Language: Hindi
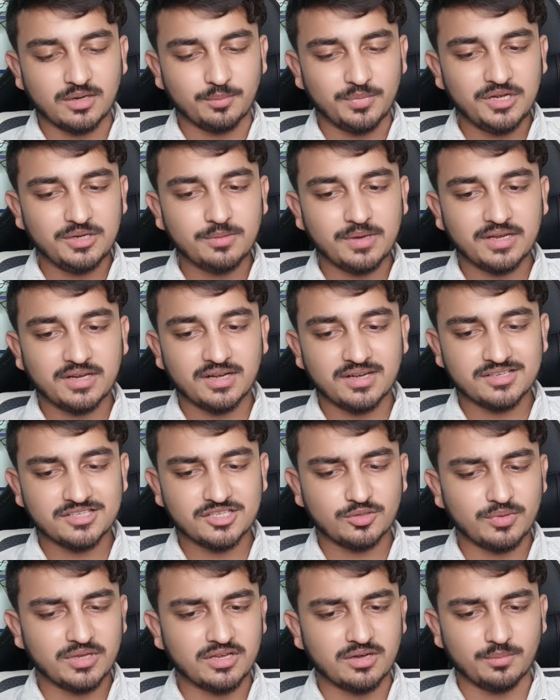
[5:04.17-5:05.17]
है कंप्लीट वाई करना
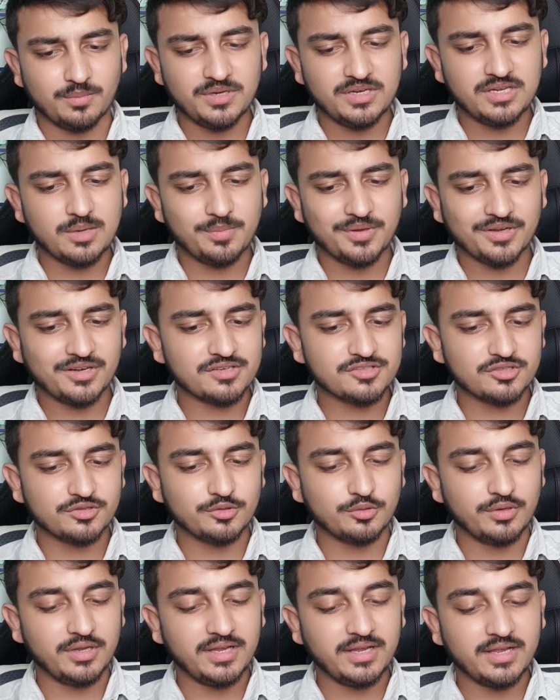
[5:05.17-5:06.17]
चाहते हो भाई कंप्लीट पे कर
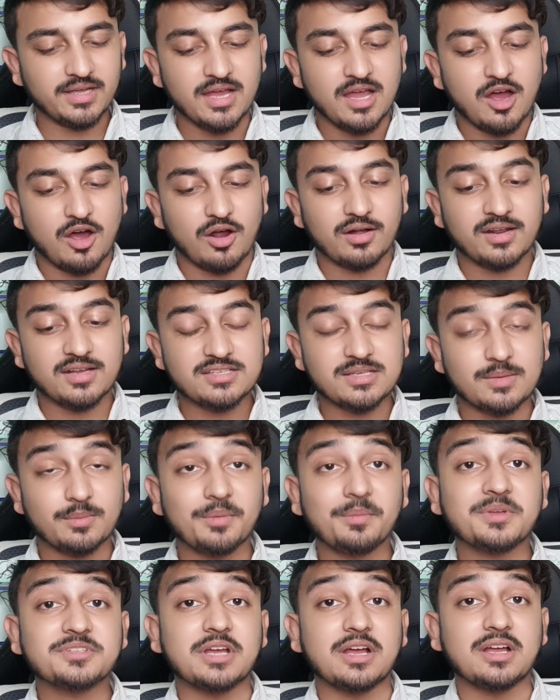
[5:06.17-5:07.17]
सकते हो ठीक है और अगर
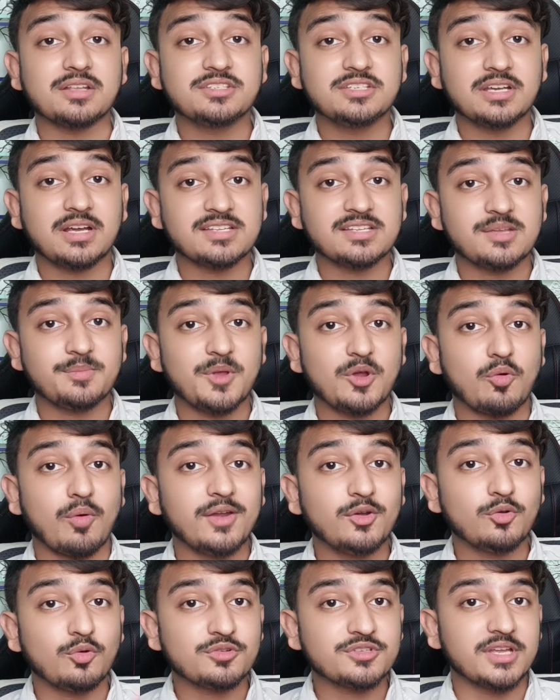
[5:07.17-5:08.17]
आपके पास अच्छे खासे पे
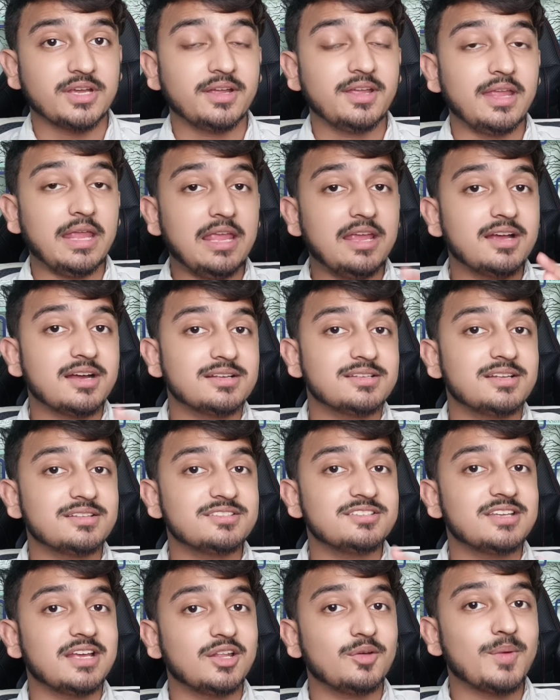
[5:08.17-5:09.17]
कॉइन हो जाएंगे एक हज़ार
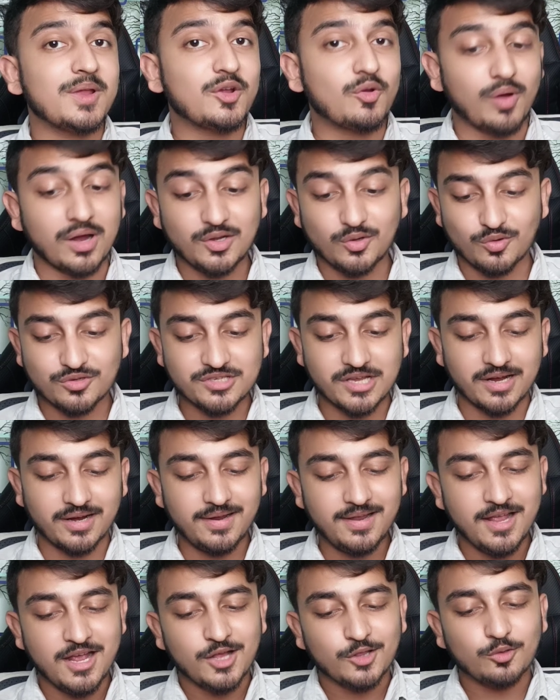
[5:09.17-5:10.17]
से ज़्यादा भाई कॉइन हो
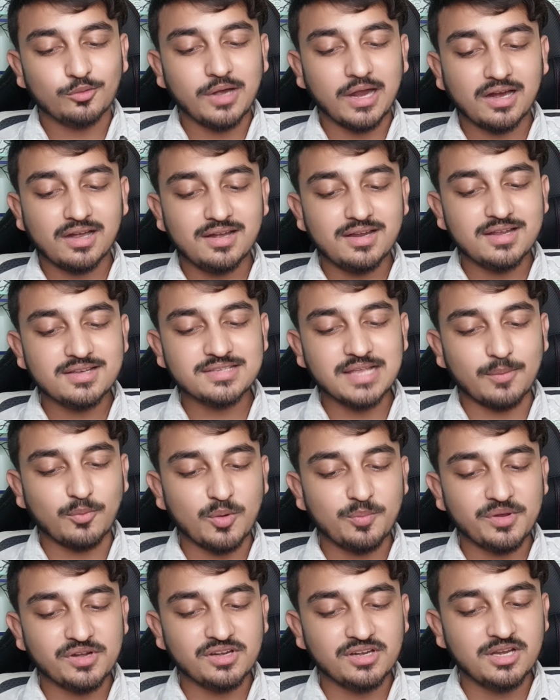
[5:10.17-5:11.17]
जाएगा तो डायरेक्टली गैस
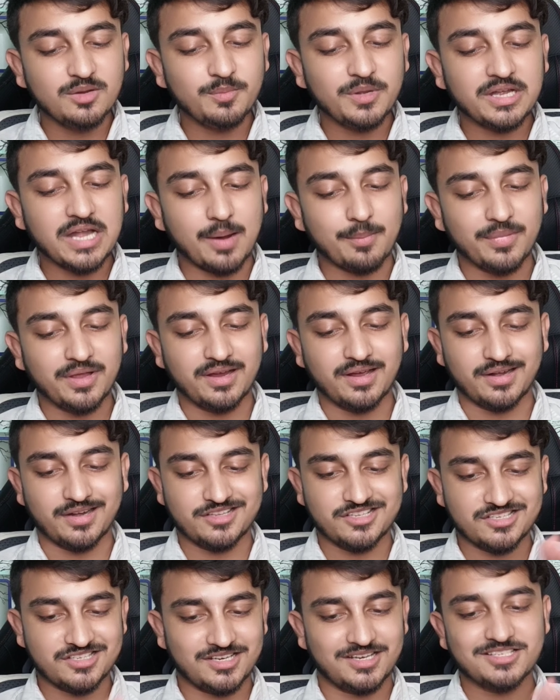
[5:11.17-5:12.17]
आपको पे रिडीम पे टैप करना
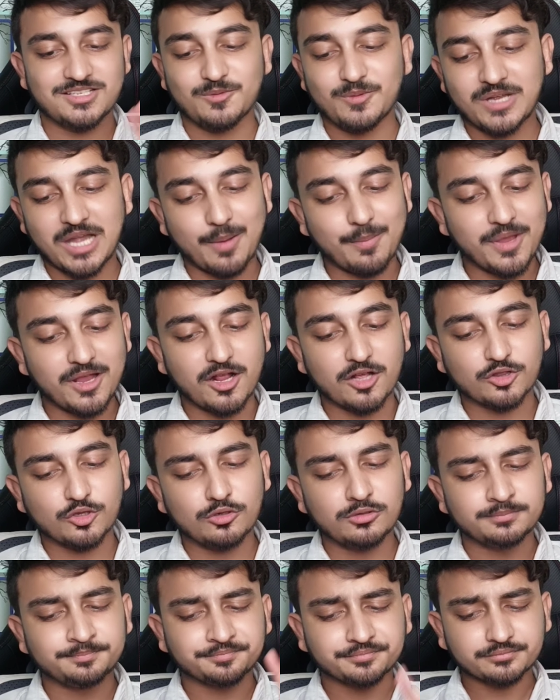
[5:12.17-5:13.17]
जैसे कि जब टैप का
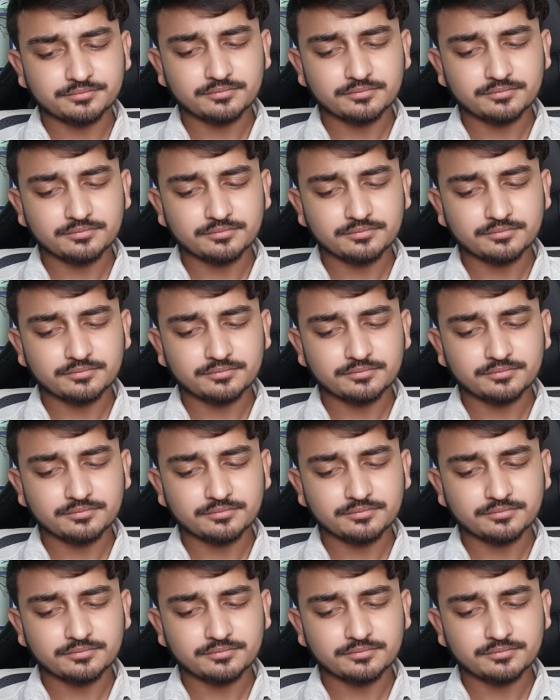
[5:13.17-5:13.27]
तो